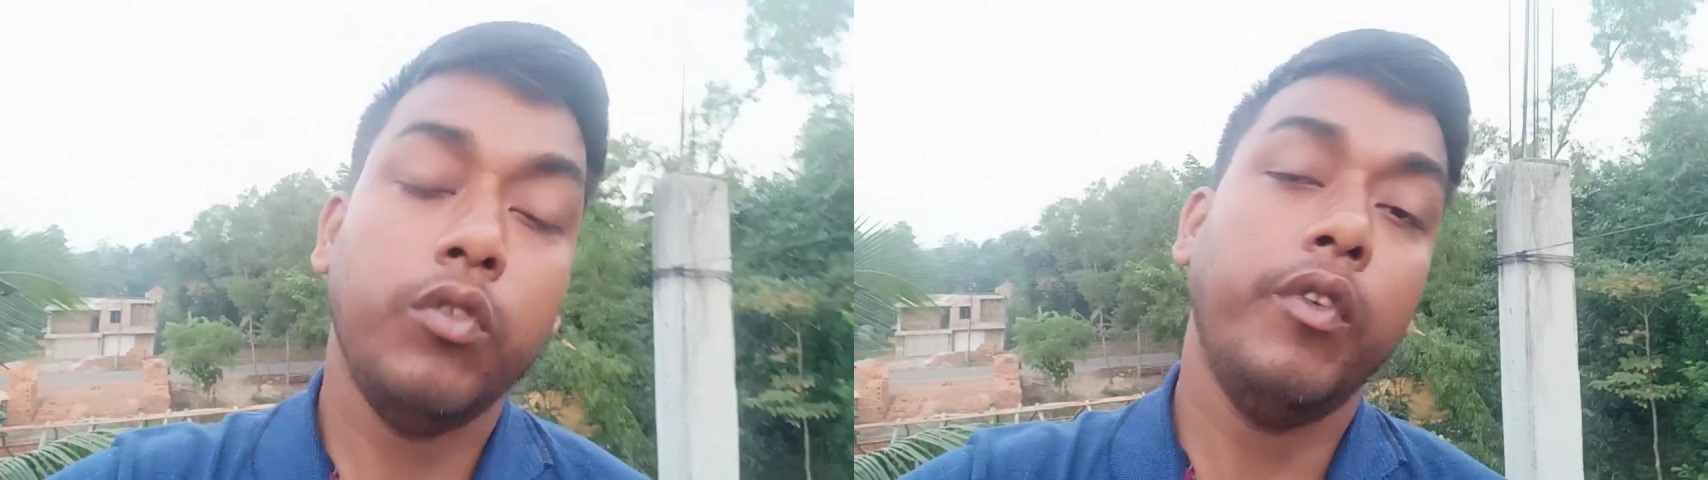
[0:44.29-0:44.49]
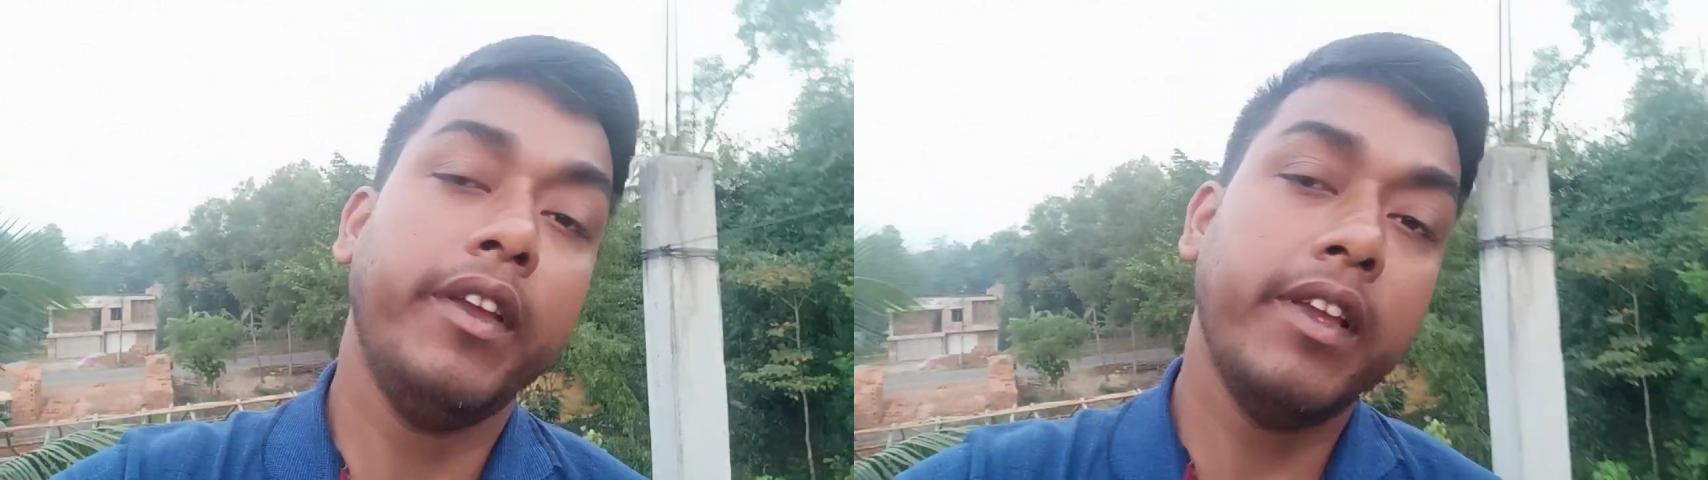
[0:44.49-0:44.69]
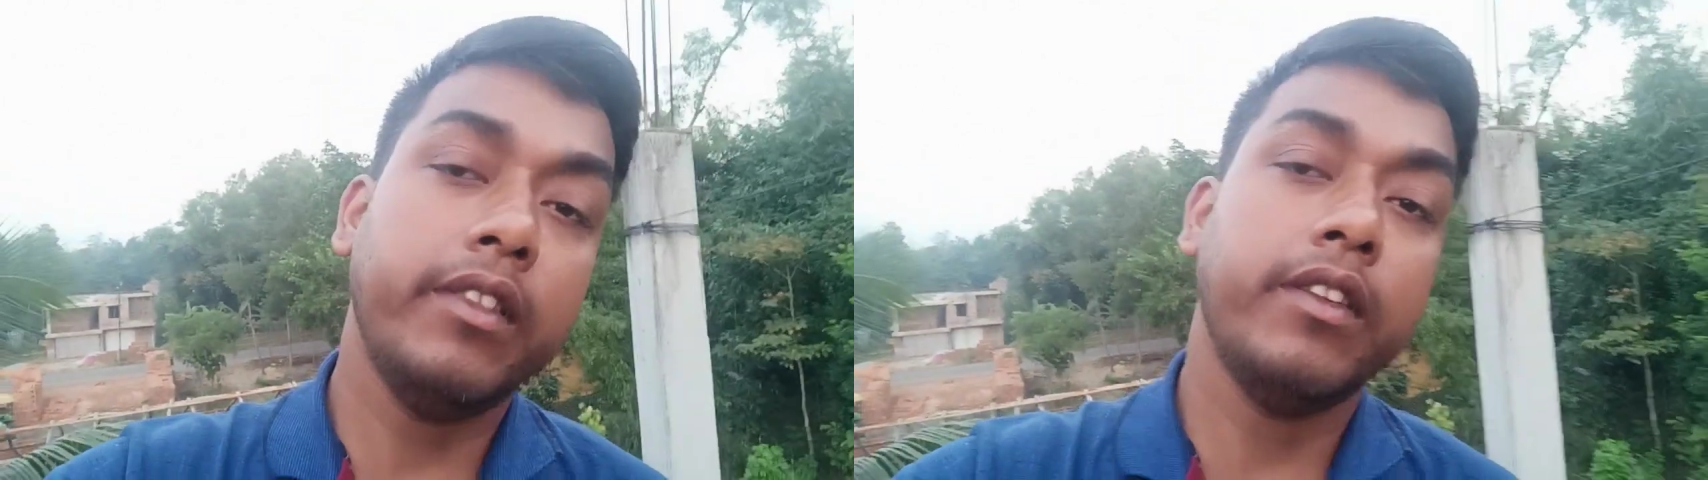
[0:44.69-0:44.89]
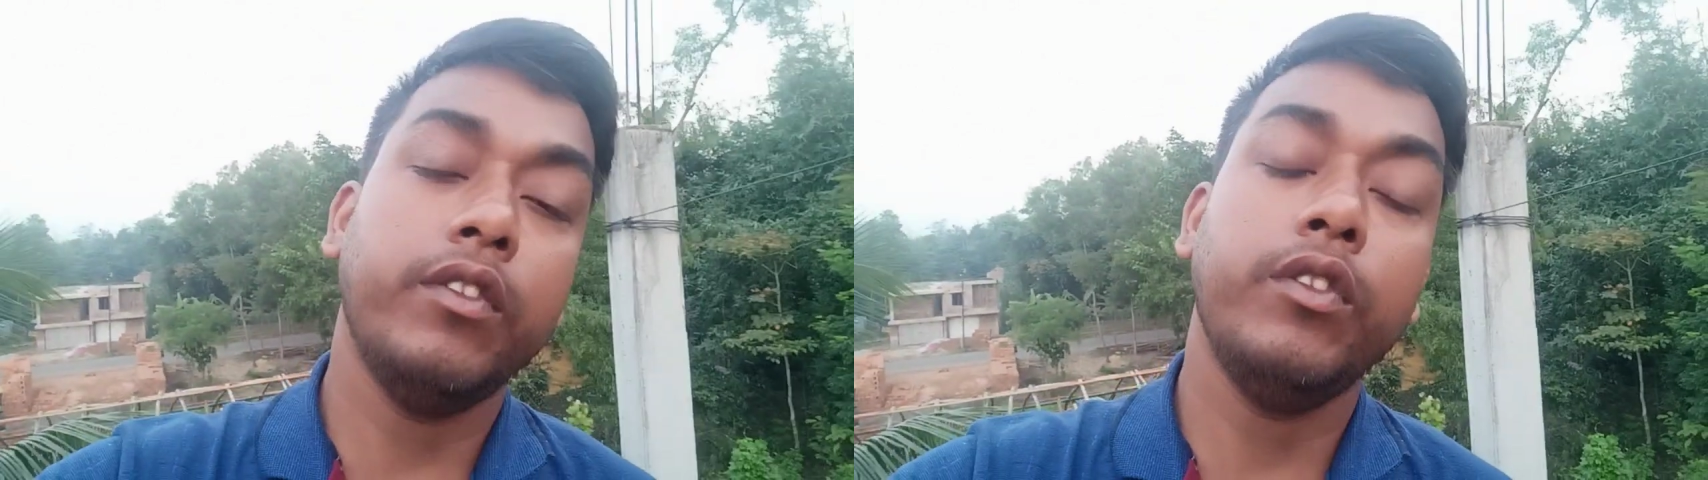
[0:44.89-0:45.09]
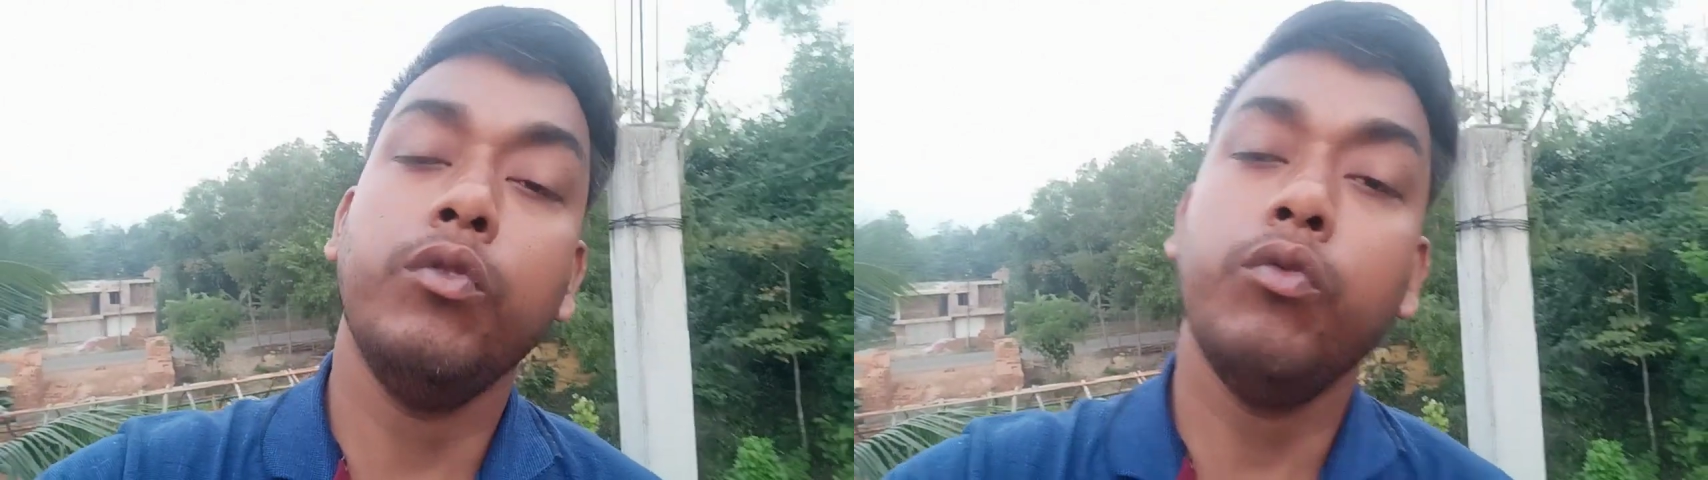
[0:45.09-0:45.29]
তো এক্ষেত্রে
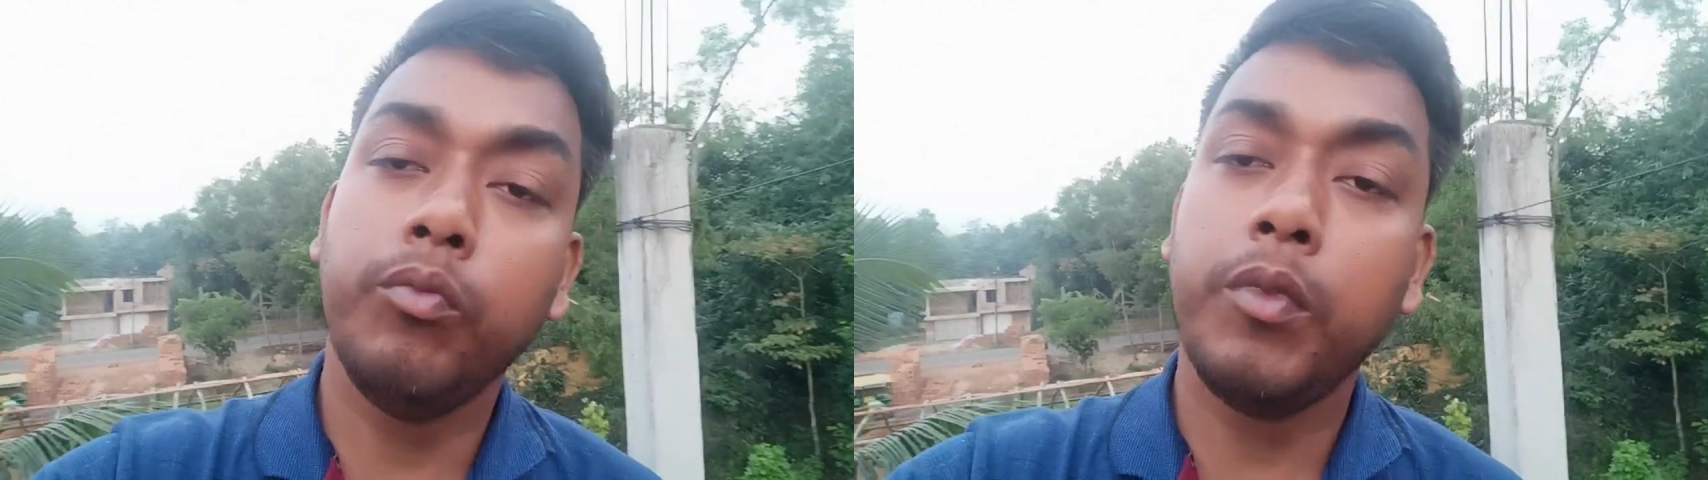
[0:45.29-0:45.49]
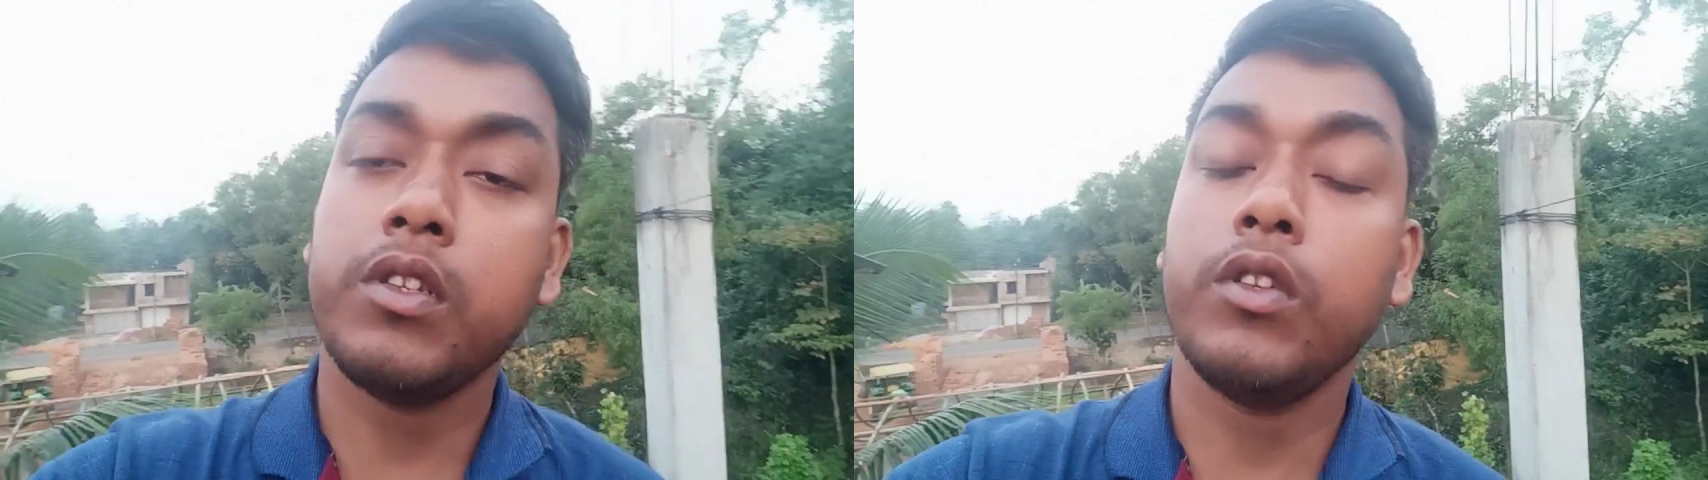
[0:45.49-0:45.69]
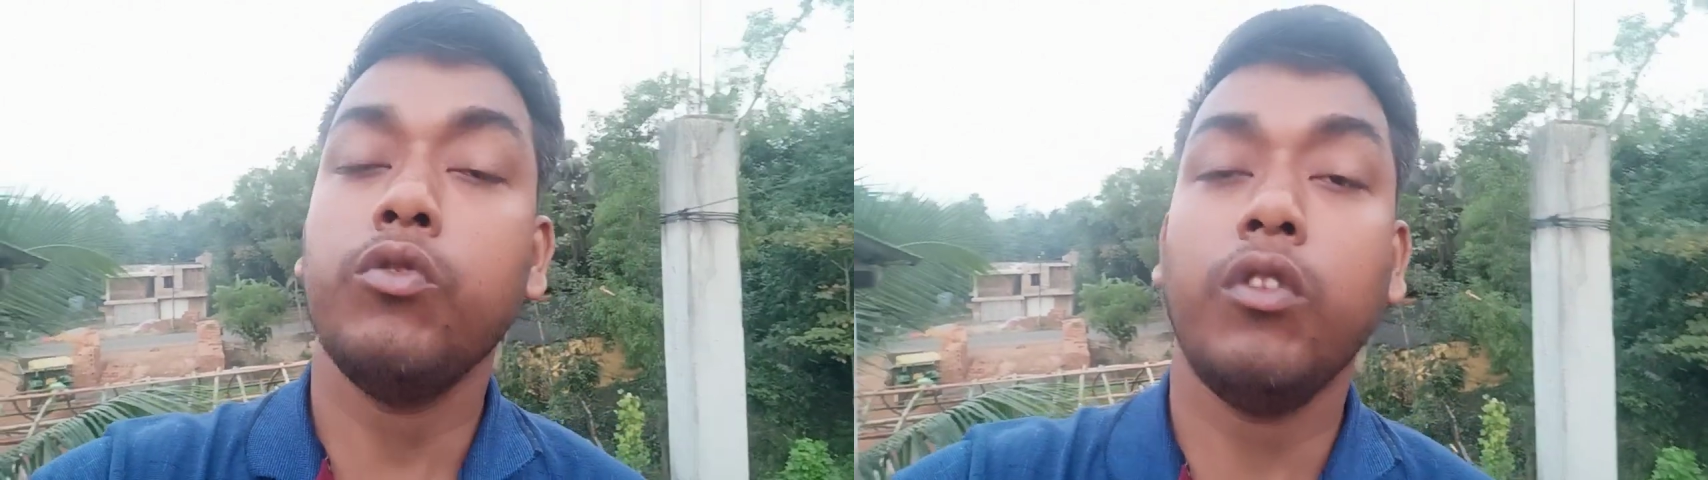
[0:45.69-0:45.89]
যদি নুন মেশানো